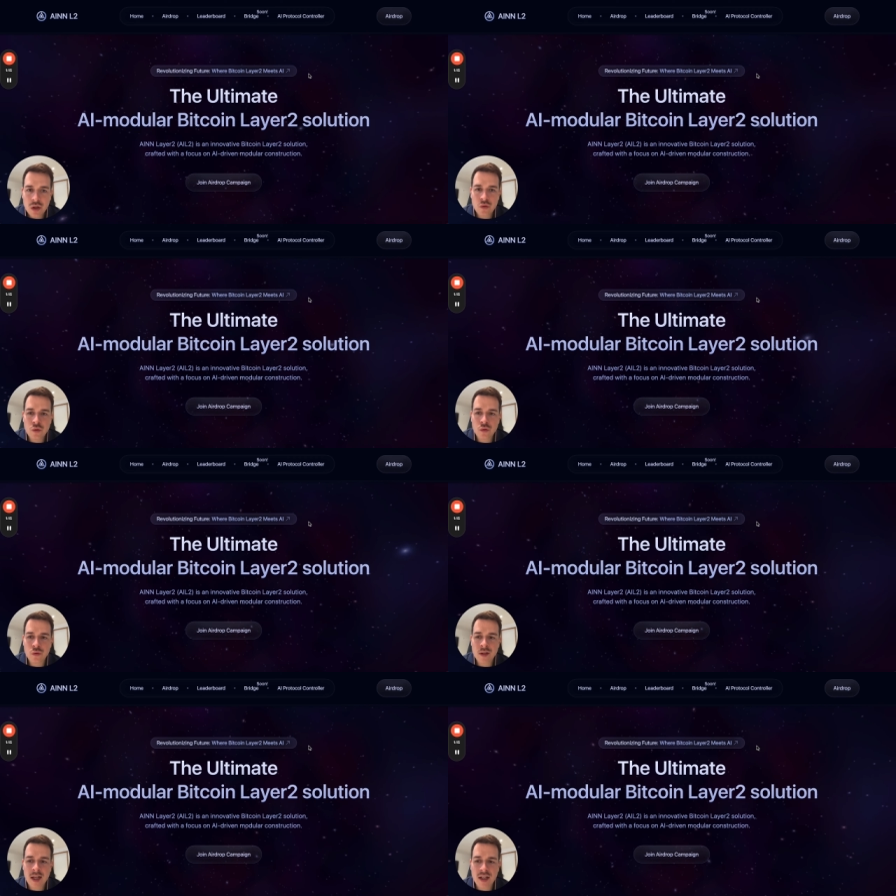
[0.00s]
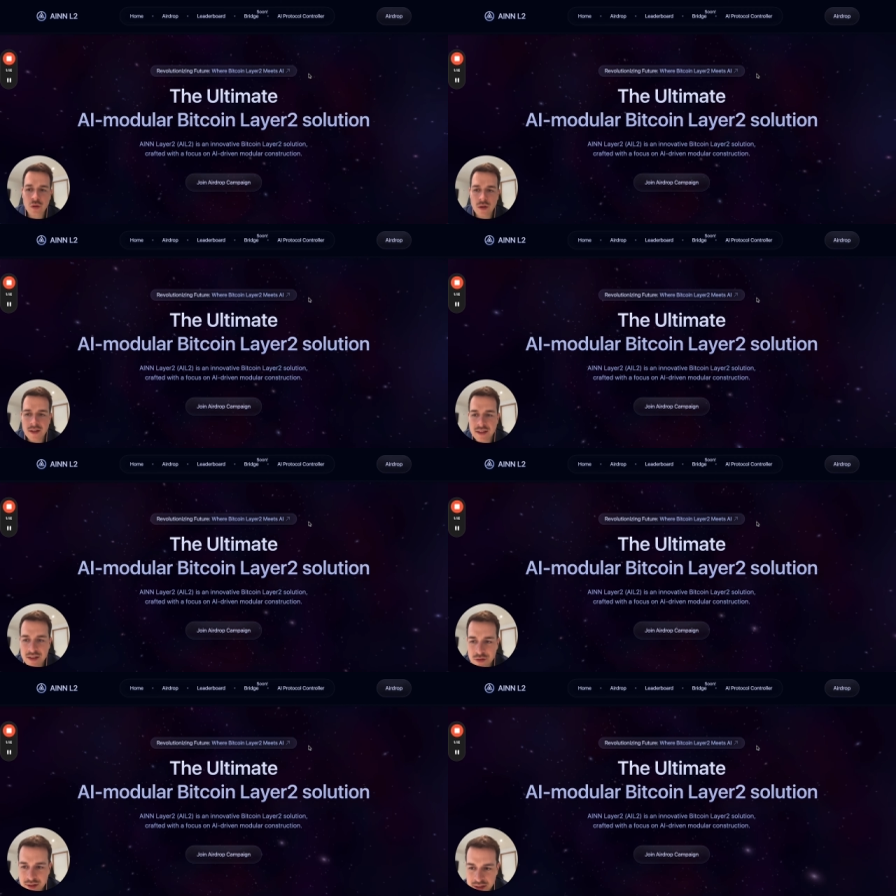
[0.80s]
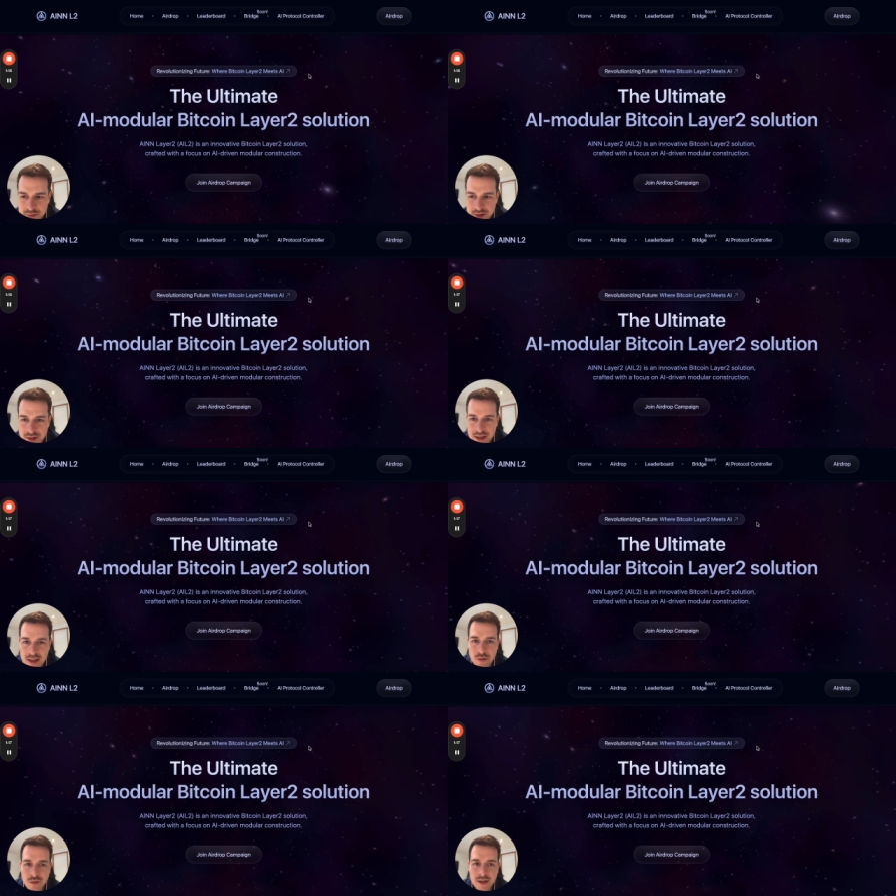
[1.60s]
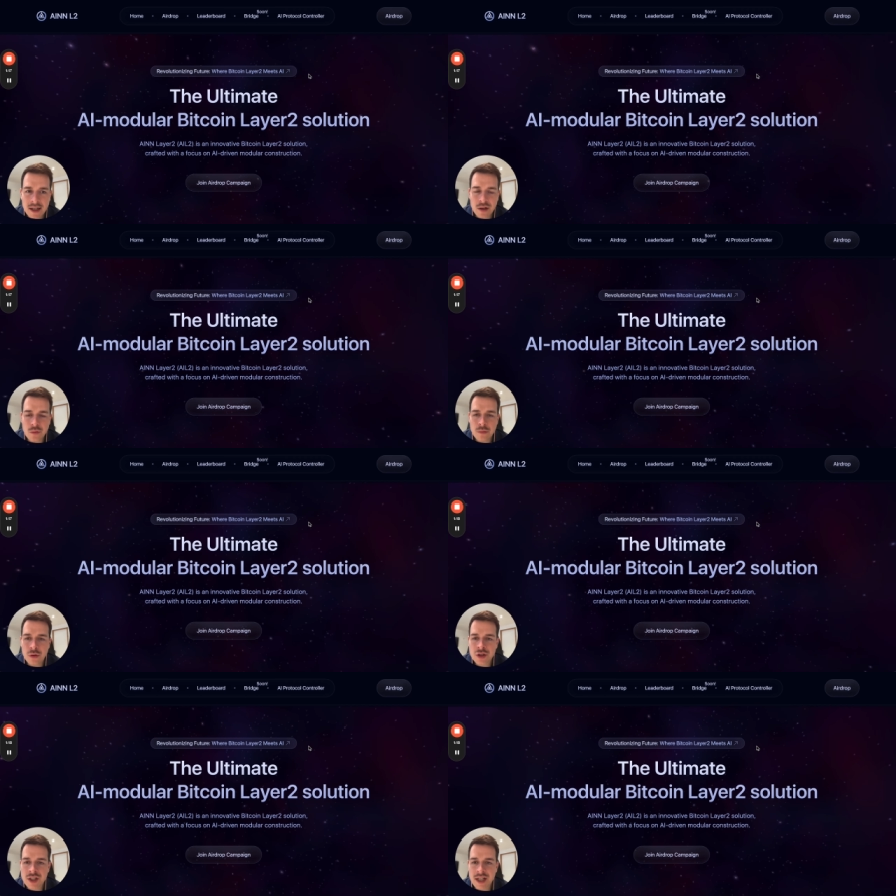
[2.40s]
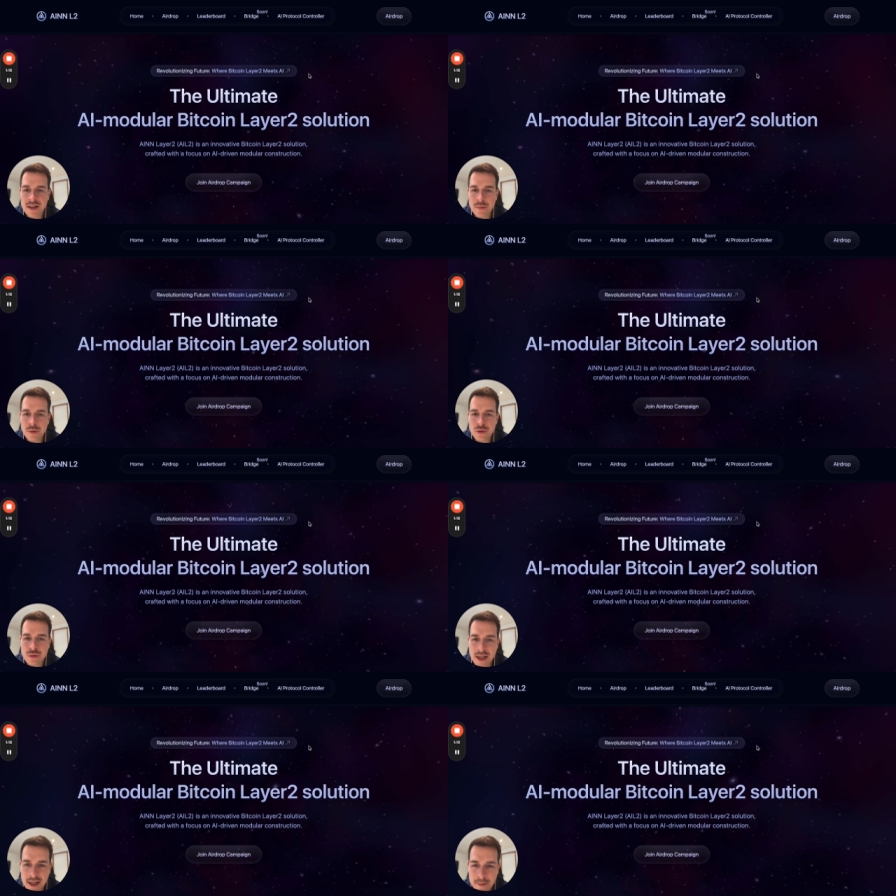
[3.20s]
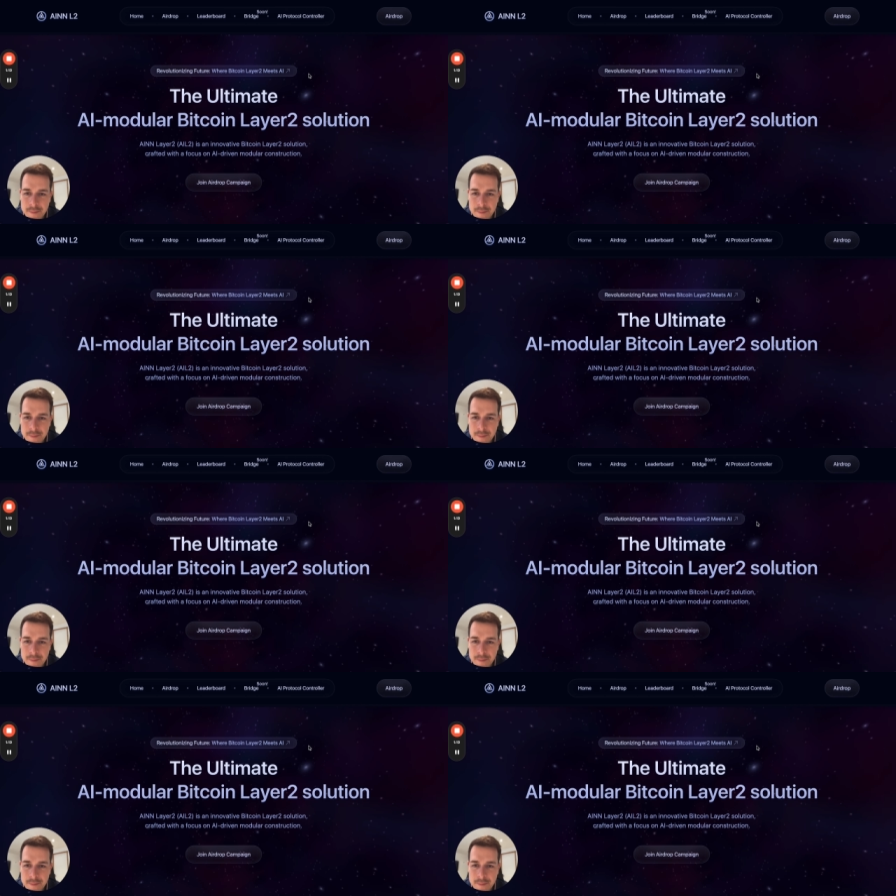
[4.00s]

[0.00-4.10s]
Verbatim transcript: Donc on a de l'intelligence artificielle, on a une blockchain modulaire,